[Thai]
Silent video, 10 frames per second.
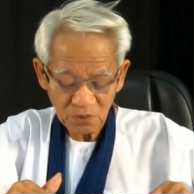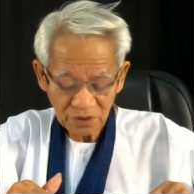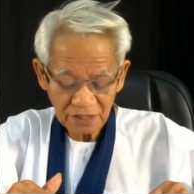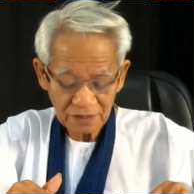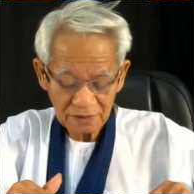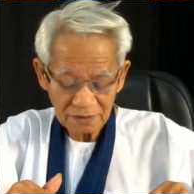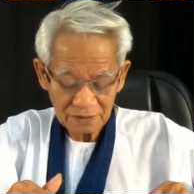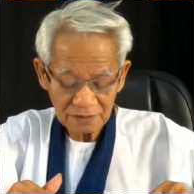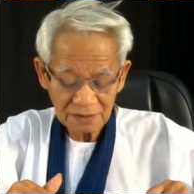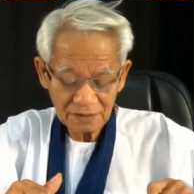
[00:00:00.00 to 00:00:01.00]
ภูเก็ต
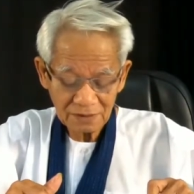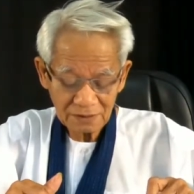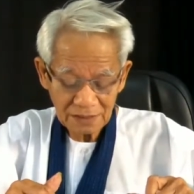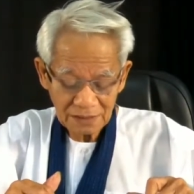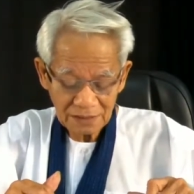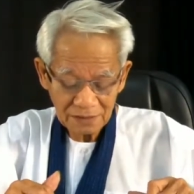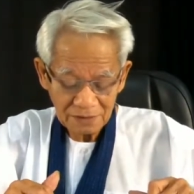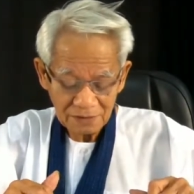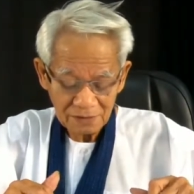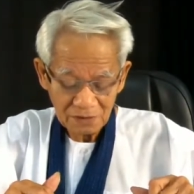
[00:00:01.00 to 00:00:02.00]
โอเค
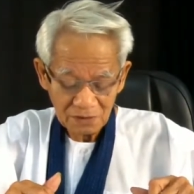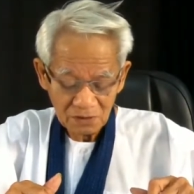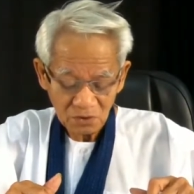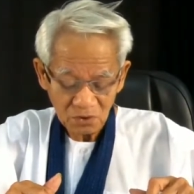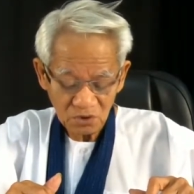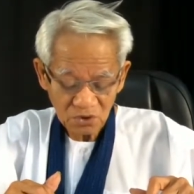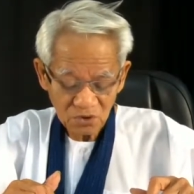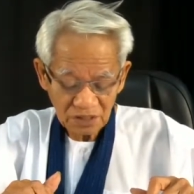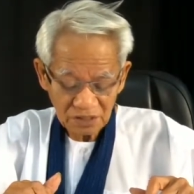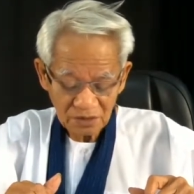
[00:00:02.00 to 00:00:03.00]
คุณน
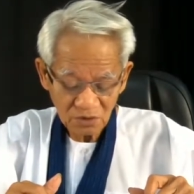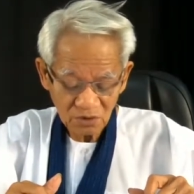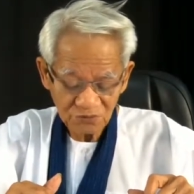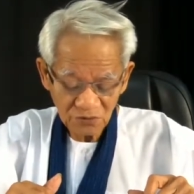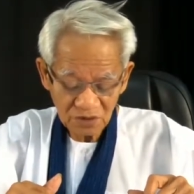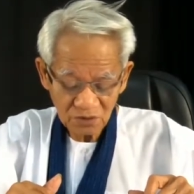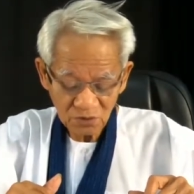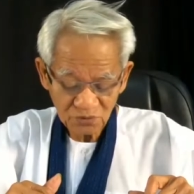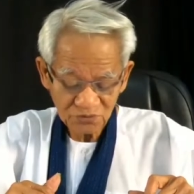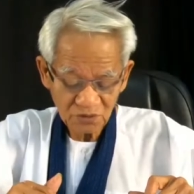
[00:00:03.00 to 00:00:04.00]
งอ่ะนงฟน
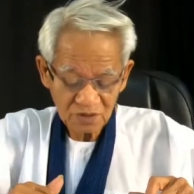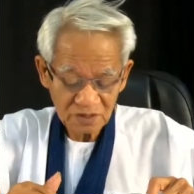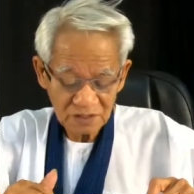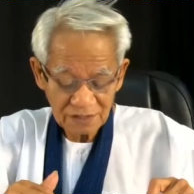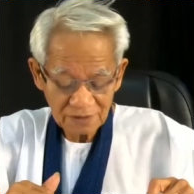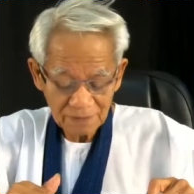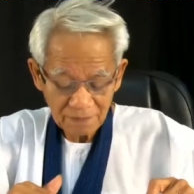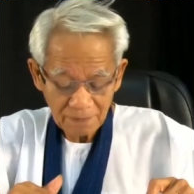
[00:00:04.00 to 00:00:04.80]
นงฟนนะ